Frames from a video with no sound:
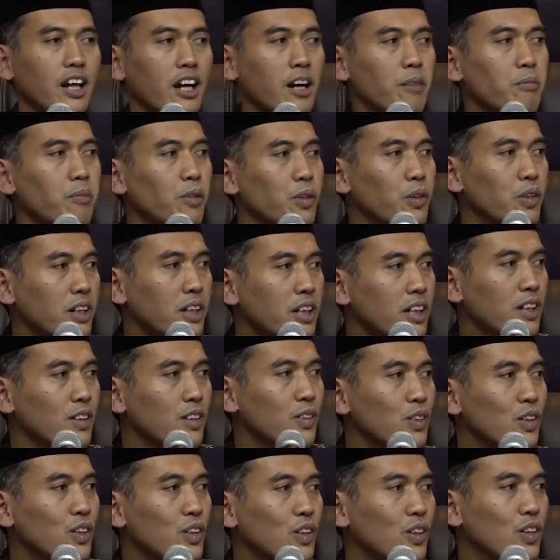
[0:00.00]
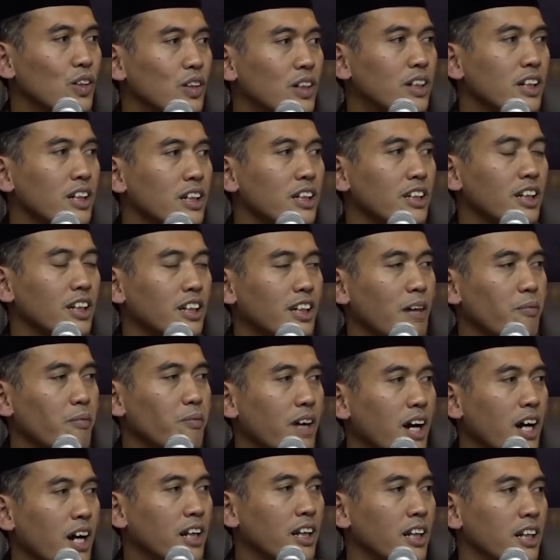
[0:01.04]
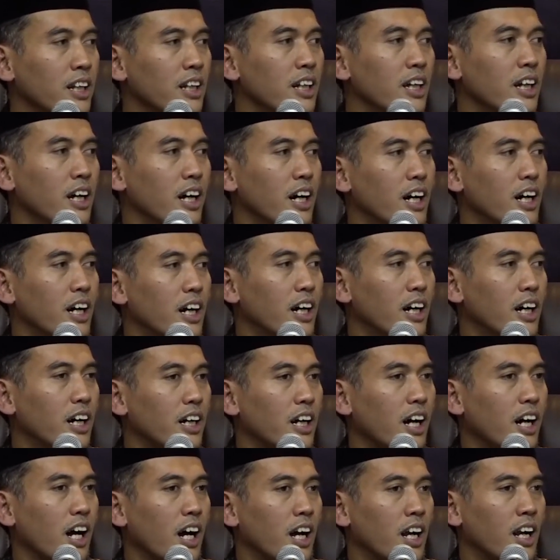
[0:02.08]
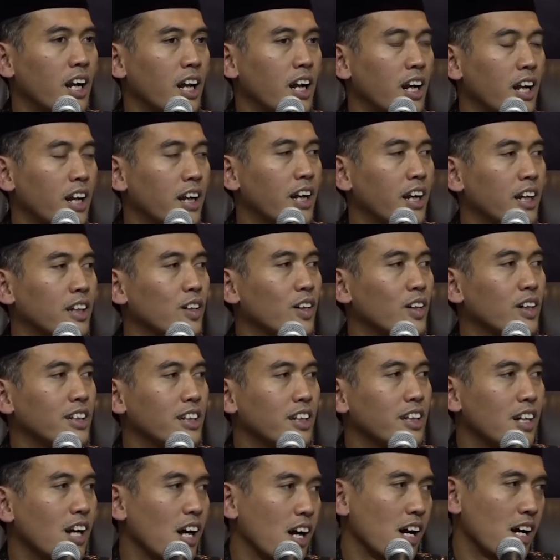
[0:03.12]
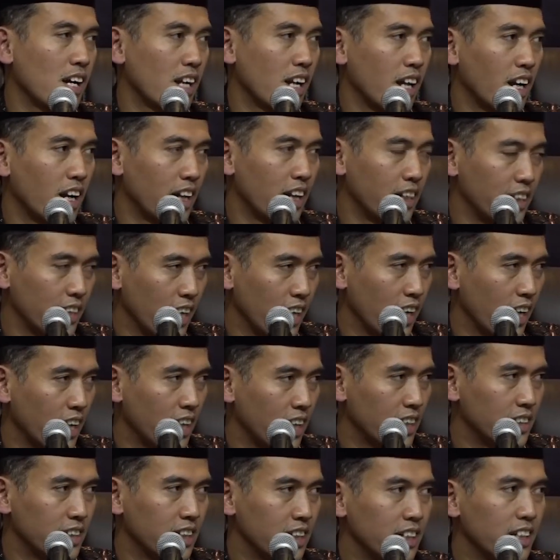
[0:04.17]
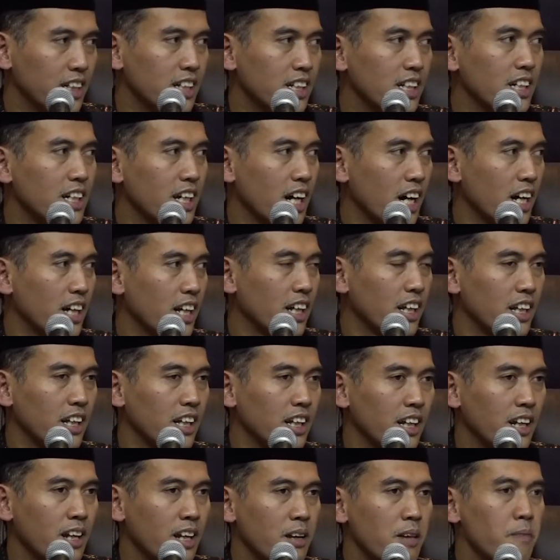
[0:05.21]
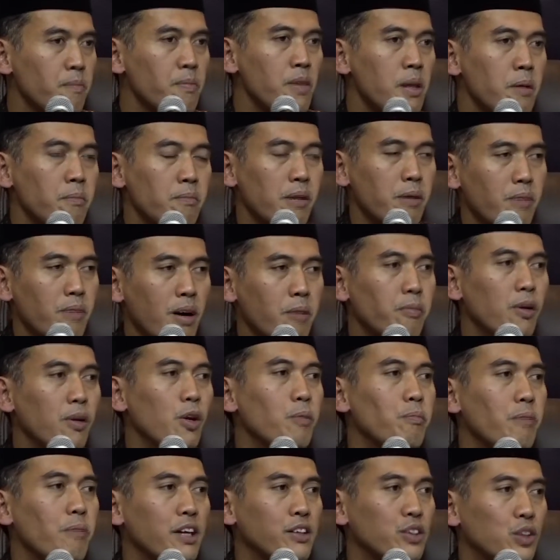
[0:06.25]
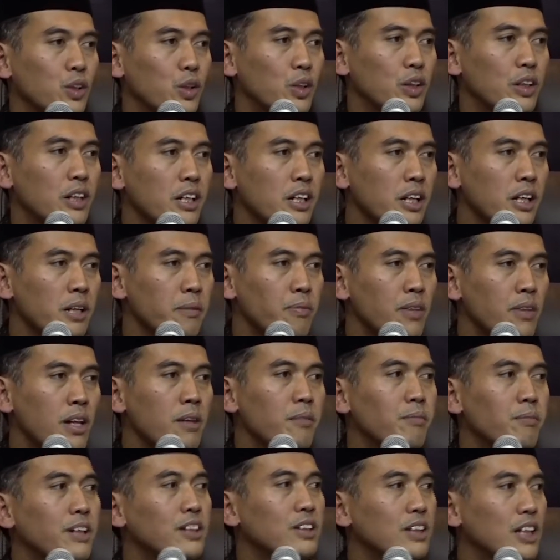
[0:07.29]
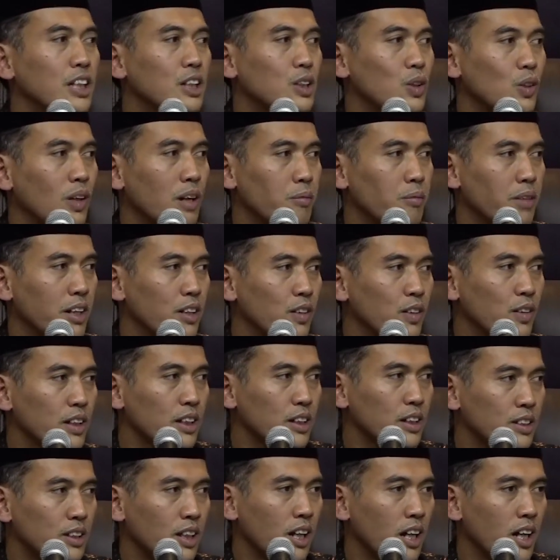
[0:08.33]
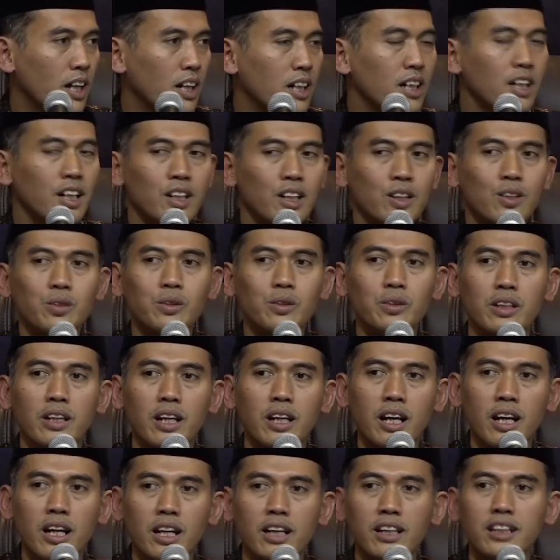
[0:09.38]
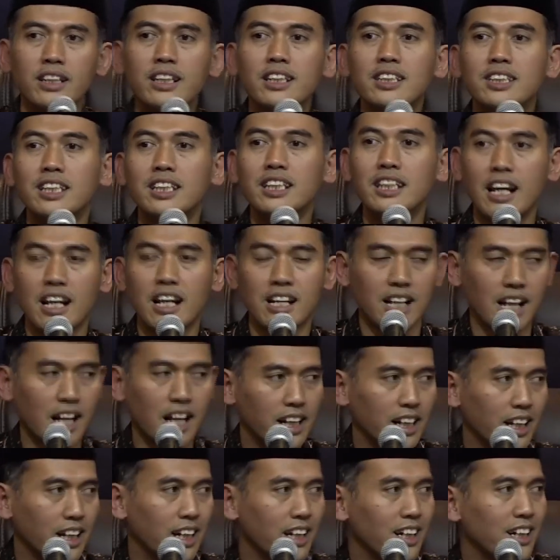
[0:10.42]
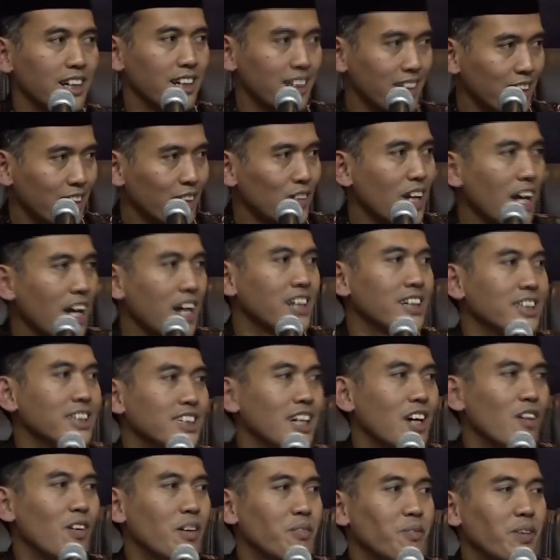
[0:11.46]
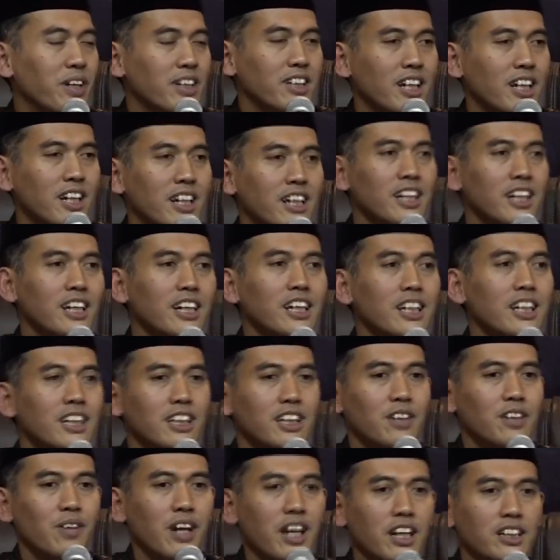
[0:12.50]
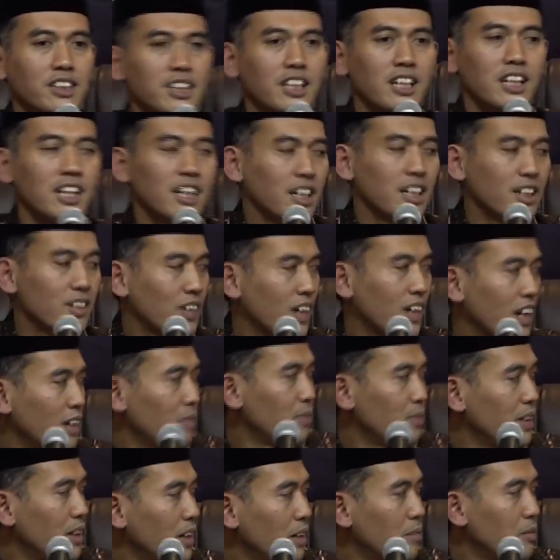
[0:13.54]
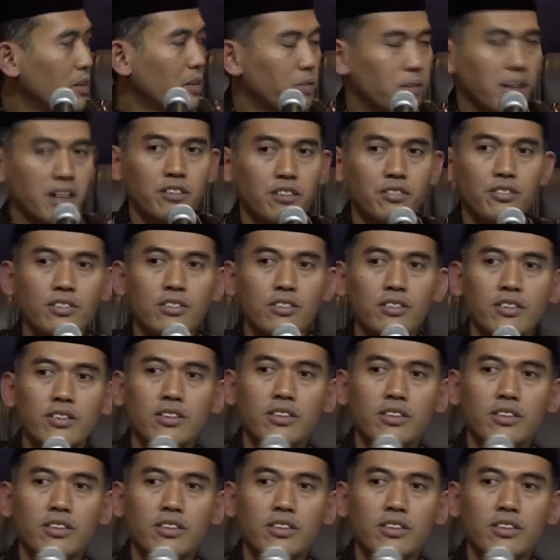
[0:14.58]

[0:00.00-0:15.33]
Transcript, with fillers: MUI untuk ditetapkan e, kehalalan atau ketidakhalalannya. Jadi hingga hari ini memang belum masuk di Majelis Ulama Indonesia guna disidangkan. Itu ya jawabannya. Terima kasih kurang lebih maaf.